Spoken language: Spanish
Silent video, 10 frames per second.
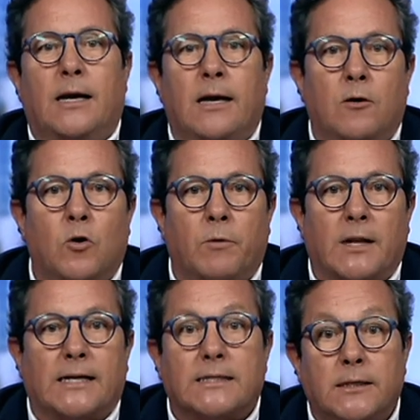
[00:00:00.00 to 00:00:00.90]
engloba
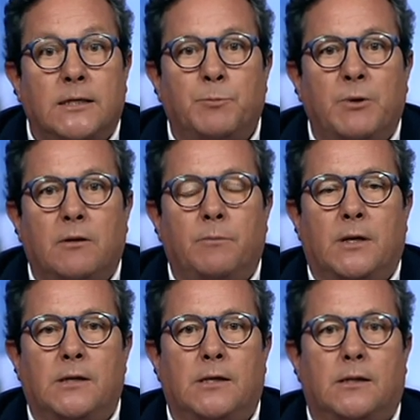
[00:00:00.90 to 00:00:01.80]
las tres
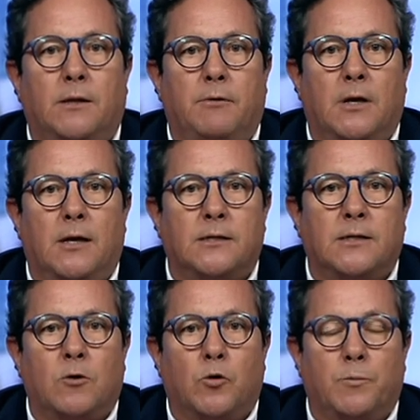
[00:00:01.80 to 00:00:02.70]
principales actividades
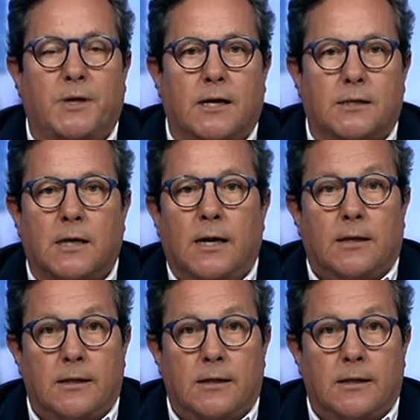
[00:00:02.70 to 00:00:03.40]
económicas